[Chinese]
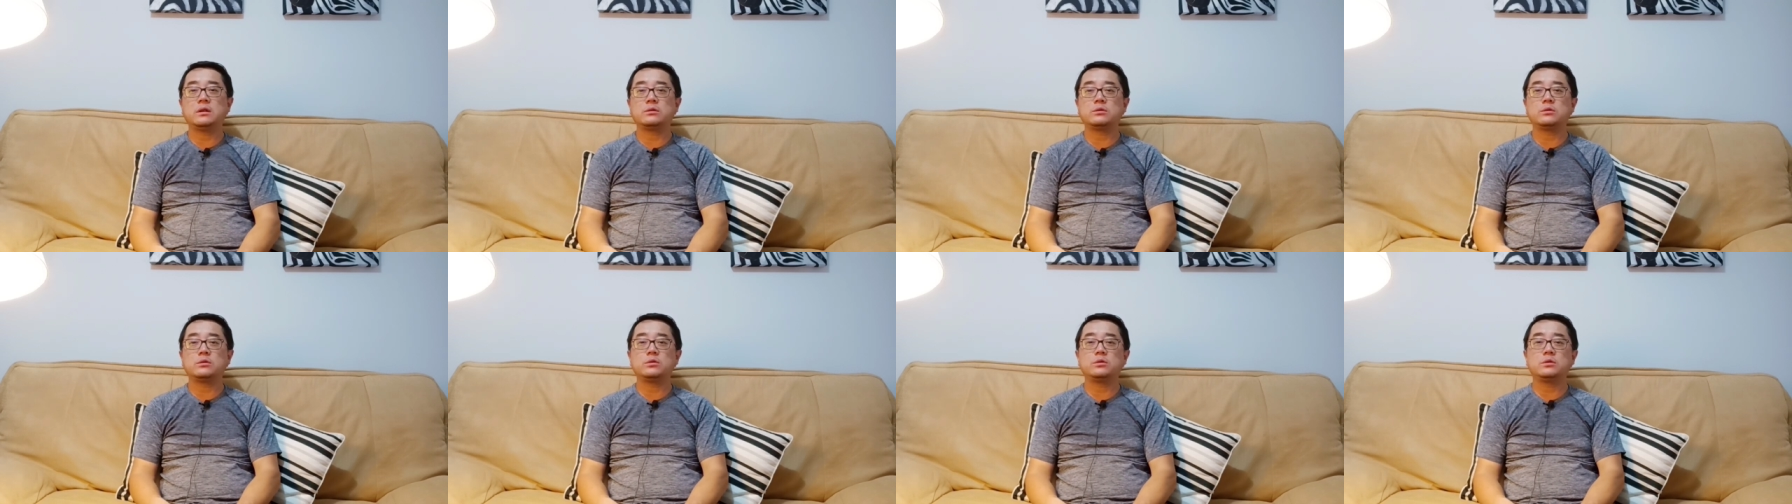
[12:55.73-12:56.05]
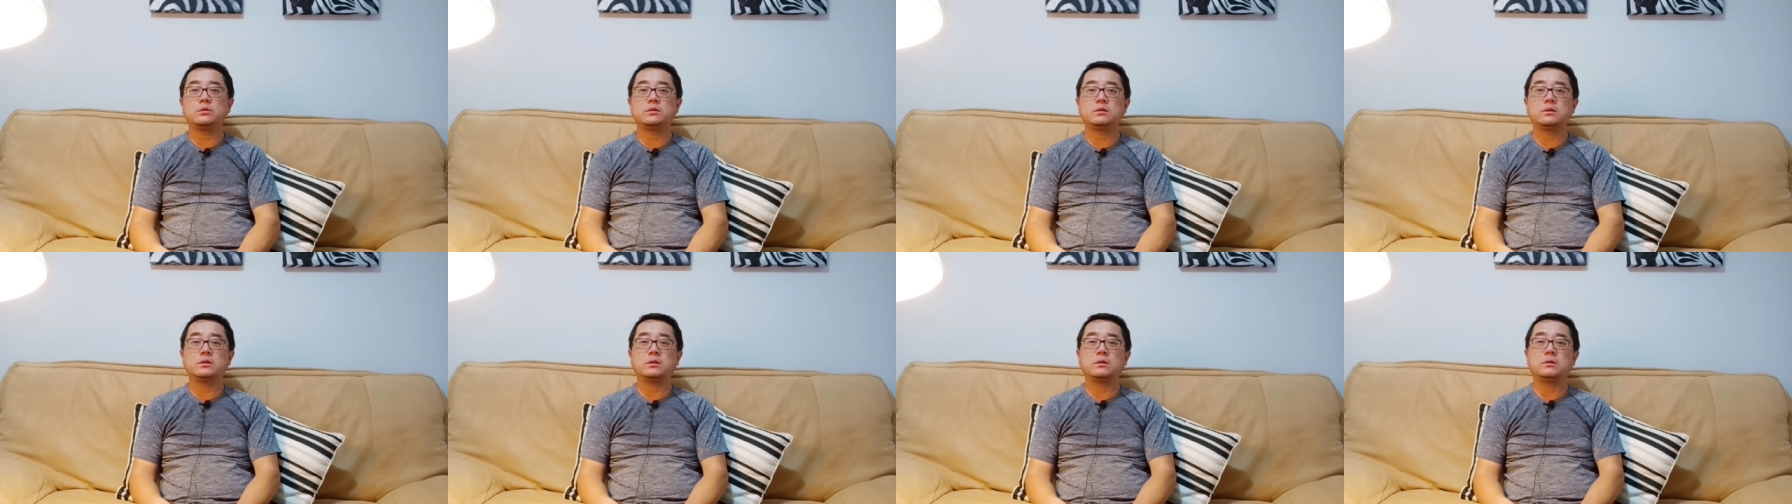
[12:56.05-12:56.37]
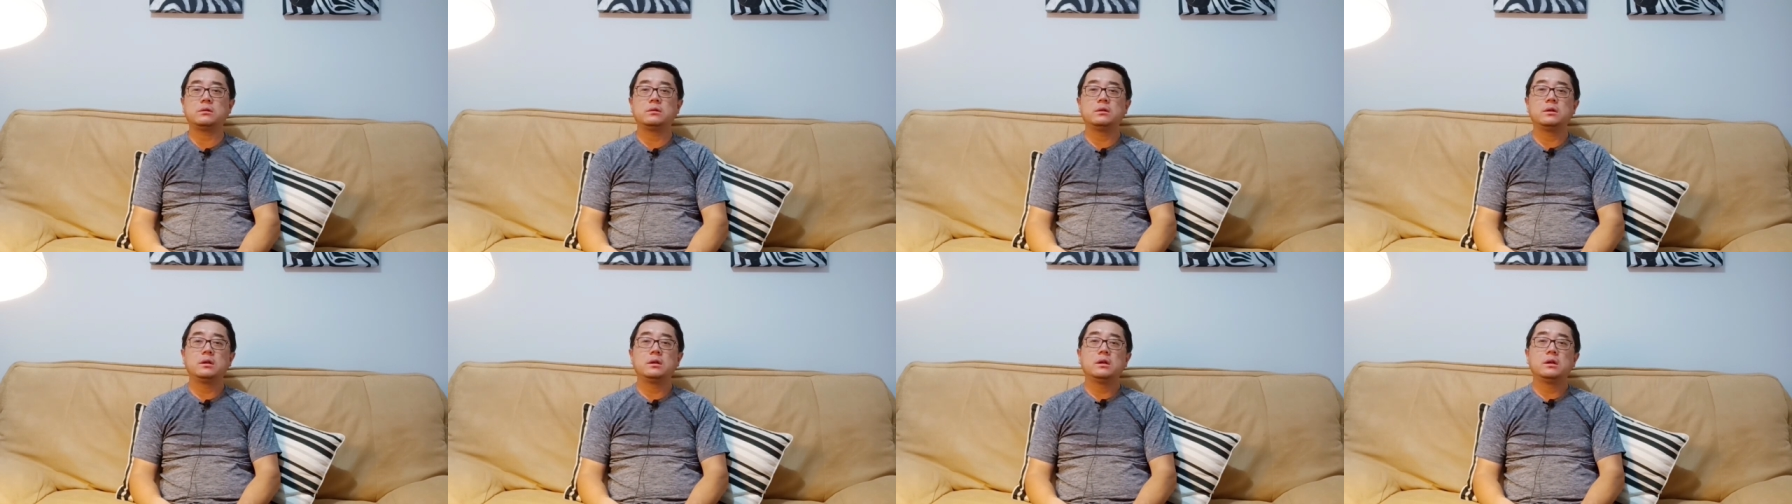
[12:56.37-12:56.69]
中去之
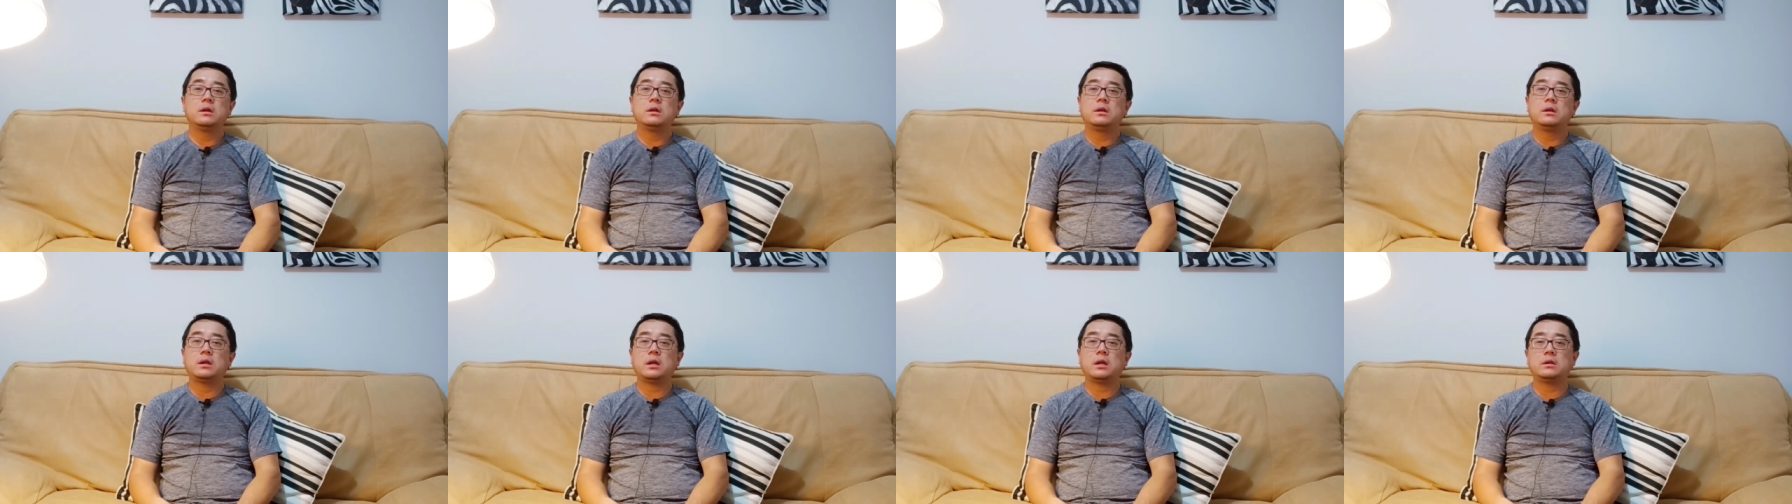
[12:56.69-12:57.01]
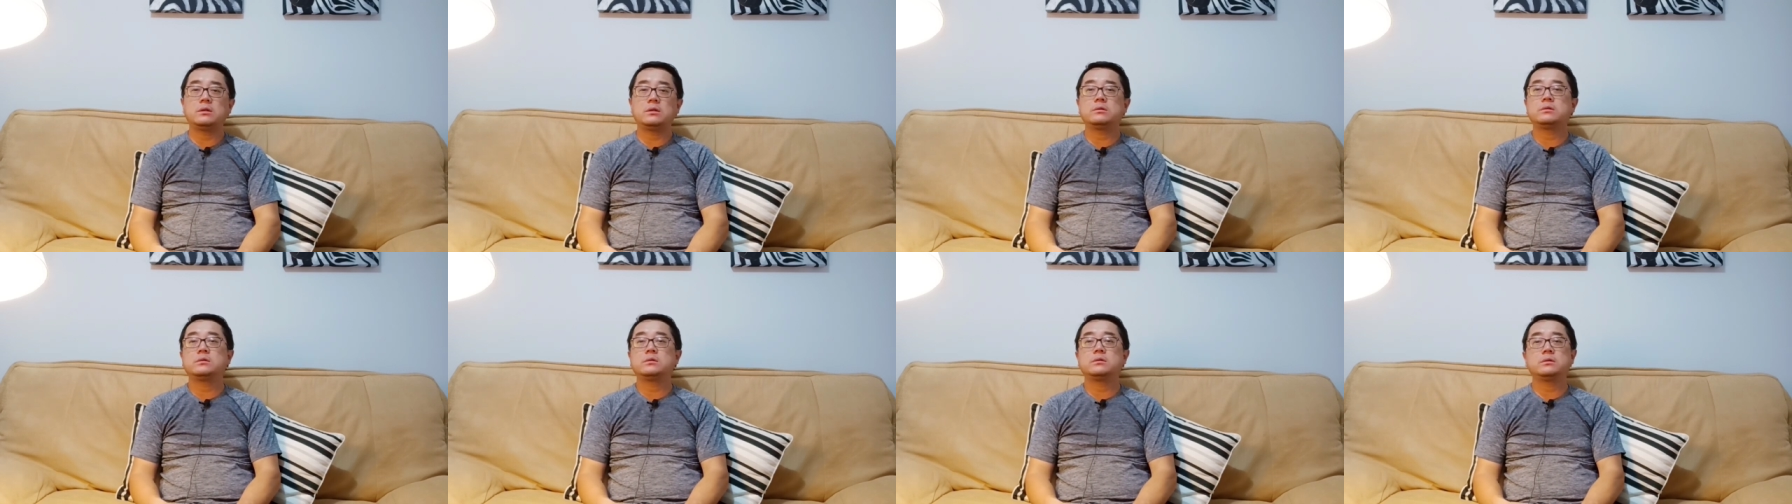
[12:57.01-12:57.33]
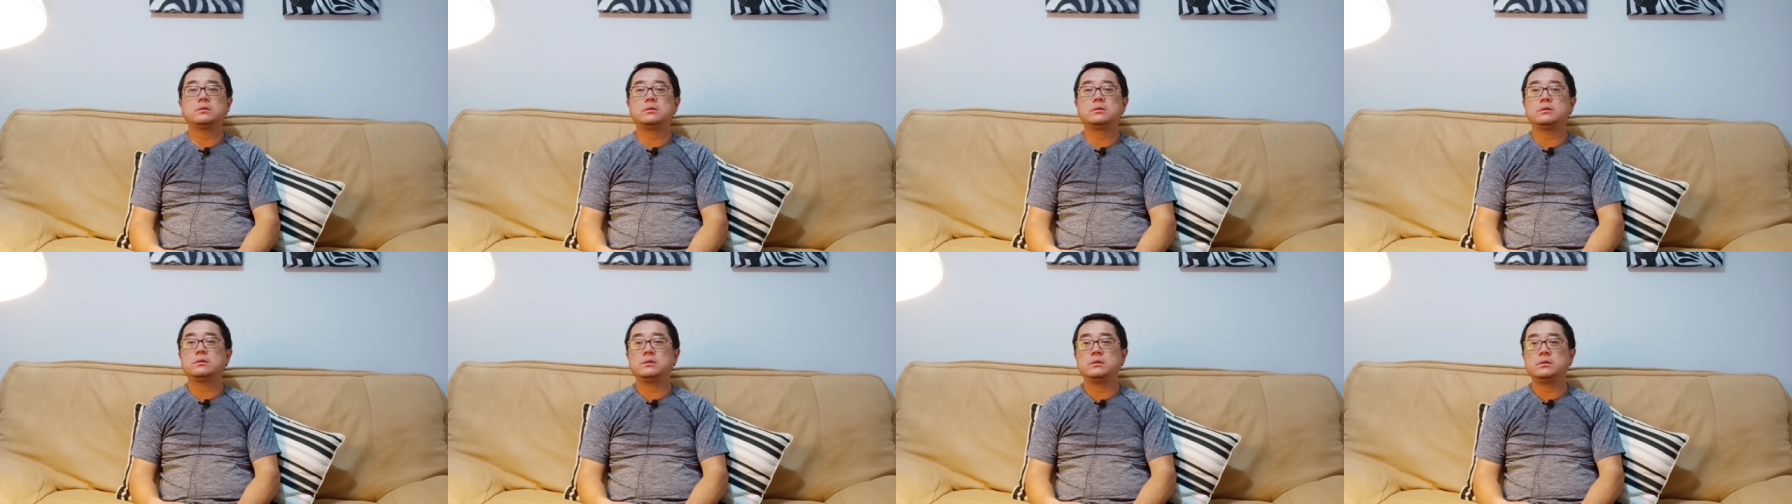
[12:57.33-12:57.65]
后，那就
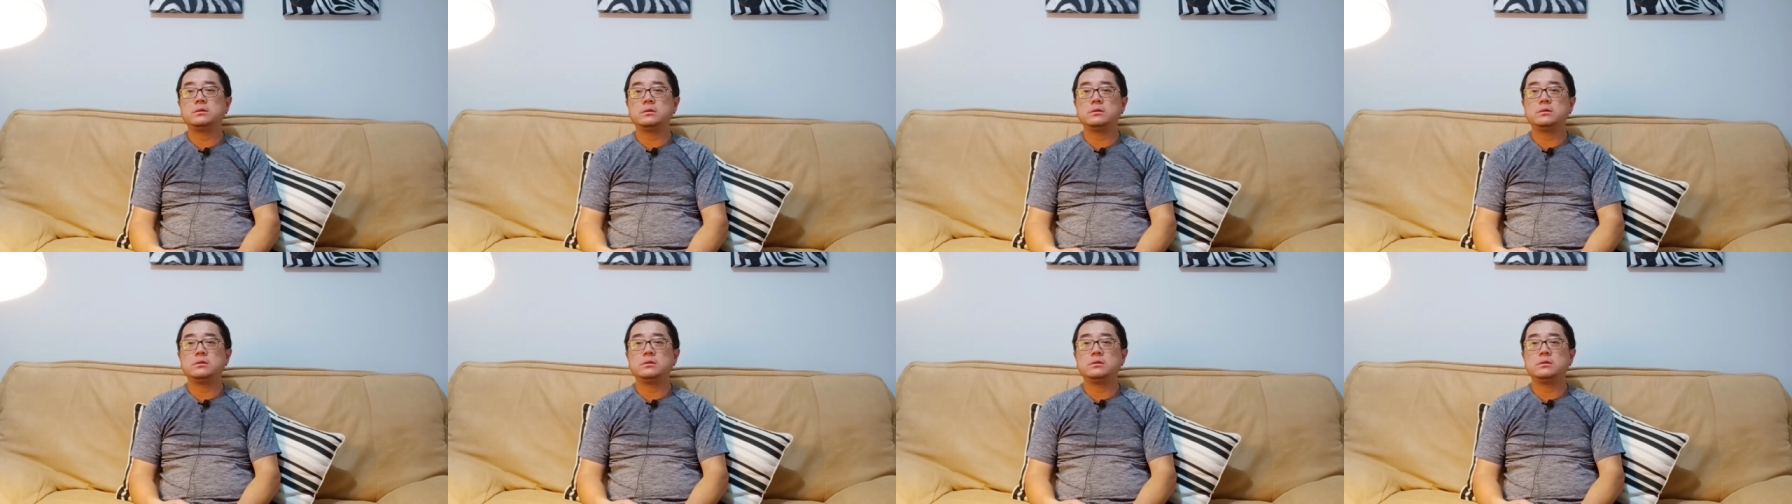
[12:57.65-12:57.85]
是